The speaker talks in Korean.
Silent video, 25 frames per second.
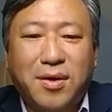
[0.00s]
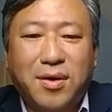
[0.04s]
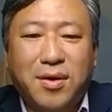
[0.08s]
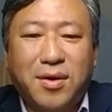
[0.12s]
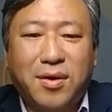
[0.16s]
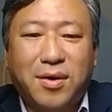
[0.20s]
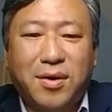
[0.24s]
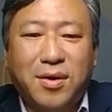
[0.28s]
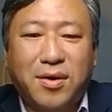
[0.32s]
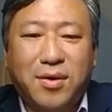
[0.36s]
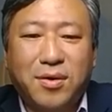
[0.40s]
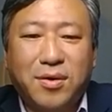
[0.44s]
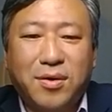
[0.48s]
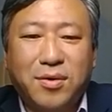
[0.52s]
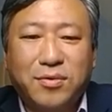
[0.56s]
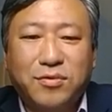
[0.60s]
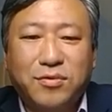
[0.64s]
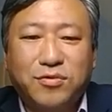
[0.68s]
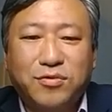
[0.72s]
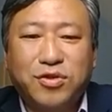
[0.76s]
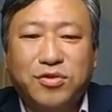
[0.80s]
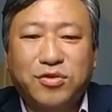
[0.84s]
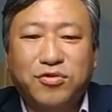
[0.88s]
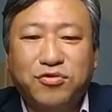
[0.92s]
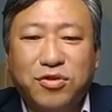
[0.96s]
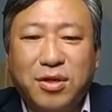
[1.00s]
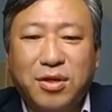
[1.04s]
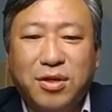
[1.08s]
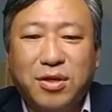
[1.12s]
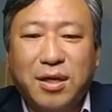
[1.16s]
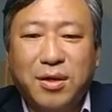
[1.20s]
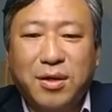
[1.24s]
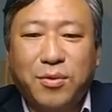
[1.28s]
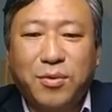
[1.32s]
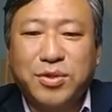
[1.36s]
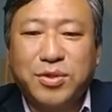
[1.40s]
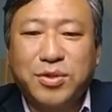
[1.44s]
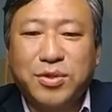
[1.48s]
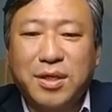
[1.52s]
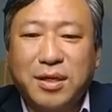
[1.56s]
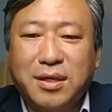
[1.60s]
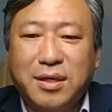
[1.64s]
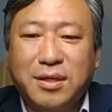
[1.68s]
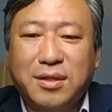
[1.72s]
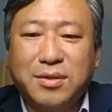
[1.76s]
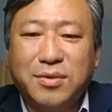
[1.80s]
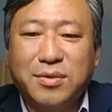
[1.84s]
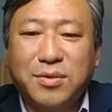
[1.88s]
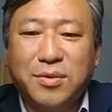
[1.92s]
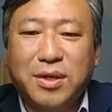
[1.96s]
어 99년에 코스닥에
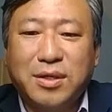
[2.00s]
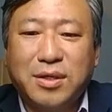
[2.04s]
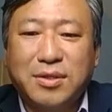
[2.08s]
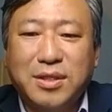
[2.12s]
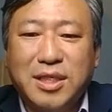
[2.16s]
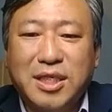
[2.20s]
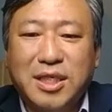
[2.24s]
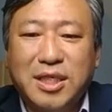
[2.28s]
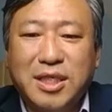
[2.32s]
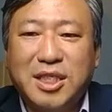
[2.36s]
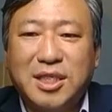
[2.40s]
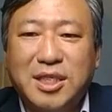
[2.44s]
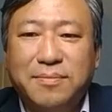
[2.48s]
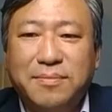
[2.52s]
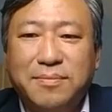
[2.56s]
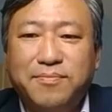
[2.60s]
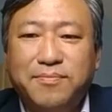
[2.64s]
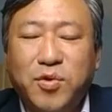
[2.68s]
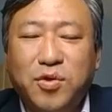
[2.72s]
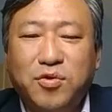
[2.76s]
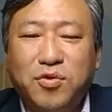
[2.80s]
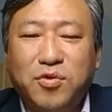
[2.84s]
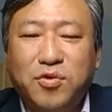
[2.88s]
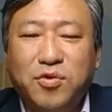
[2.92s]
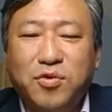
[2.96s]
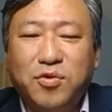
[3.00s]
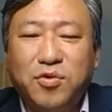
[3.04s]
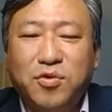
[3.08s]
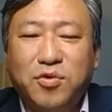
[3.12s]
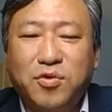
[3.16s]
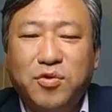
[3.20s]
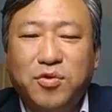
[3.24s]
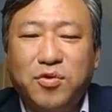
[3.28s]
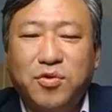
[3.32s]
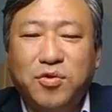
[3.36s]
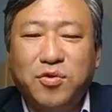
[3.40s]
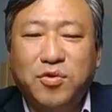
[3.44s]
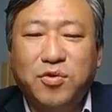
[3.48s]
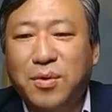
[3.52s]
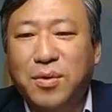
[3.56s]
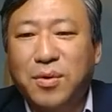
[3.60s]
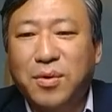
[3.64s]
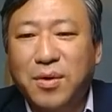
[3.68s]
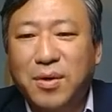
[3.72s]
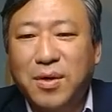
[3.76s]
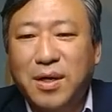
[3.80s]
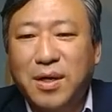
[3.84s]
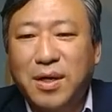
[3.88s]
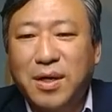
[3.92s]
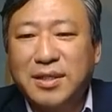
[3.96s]
등록해서 26일 연속
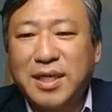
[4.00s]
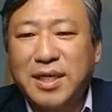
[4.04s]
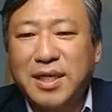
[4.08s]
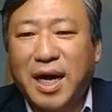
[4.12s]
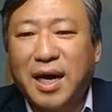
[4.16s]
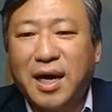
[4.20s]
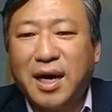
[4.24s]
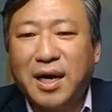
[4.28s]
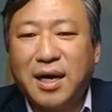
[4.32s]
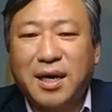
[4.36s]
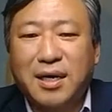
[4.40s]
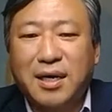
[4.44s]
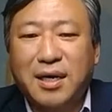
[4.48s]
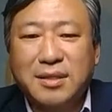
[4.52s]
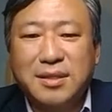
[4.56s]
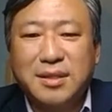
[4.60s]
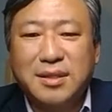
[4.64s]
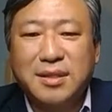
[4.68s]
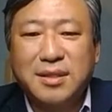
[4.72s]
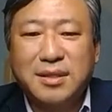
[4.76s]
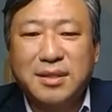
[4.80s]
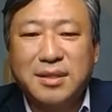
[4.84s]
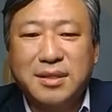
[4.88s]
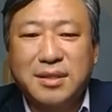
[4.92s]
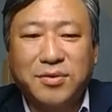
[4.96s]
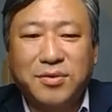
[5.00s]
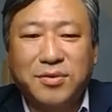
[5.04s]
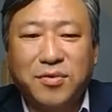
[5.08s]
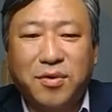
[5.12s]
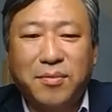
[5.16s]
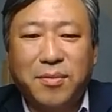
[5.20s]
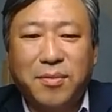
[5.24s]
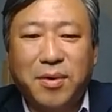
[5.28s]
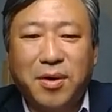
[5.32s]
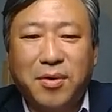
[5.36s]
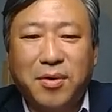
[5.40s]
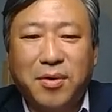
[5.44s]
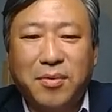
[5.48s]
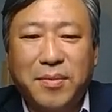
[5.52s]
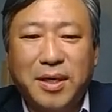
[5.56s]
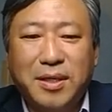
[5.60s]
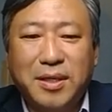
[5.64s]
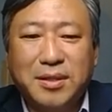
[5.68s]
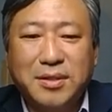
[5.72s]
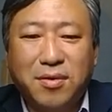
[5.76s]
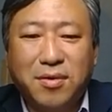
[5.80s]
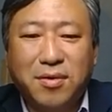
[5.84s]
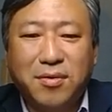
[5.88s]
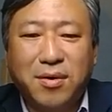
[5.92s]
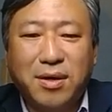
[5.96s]
상한가를 치는 아주 어마어마한
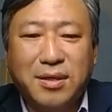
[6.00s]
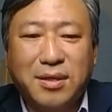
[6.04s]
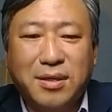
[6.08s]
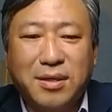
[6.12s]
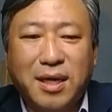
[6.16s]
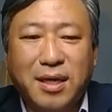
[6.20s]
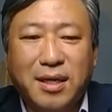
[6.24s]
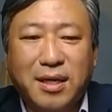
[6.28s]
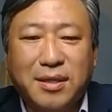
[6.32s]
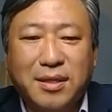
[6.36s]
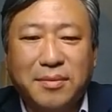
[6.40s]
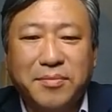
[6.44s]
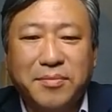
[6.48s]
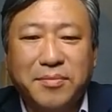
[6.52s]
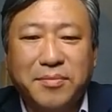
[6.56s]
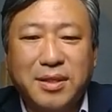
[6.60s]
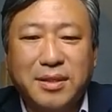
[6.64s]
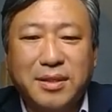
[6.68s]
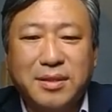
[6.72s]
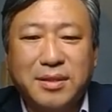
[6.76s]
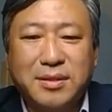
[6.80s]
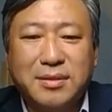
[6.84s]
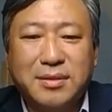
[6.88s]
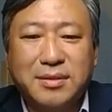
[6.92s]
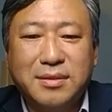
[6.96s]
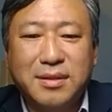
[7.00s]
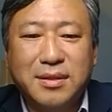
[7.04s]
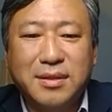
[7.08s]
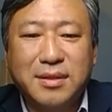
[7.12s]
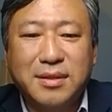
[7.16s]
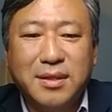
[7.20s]
성과를 내게 됩니다. 그래서